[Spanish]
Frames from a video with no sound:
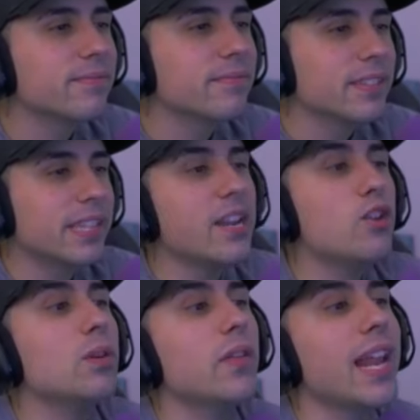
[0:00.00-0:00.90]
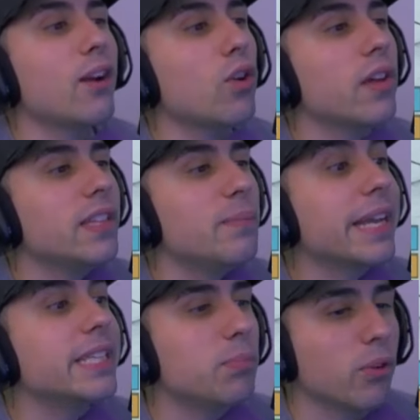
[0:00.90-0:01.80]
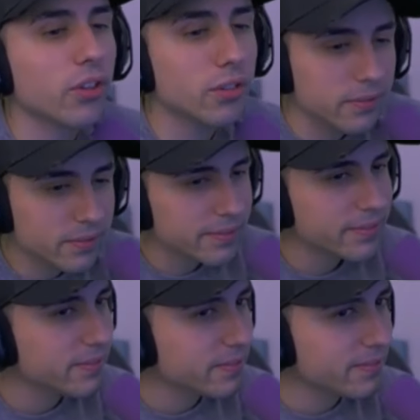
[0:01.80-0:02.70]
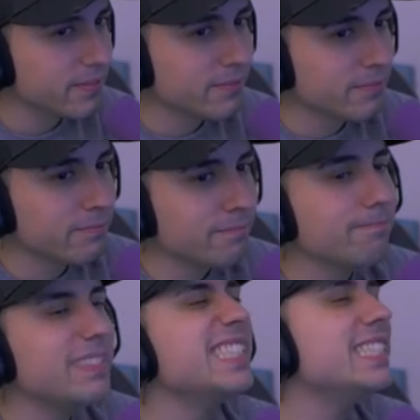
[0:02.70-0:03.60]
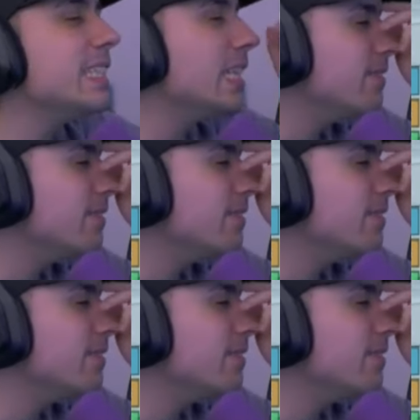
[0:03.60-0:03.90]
¿Tiene el número de la Chloe? Dime que sí, por Dios. No, no lo tengo. Mierda.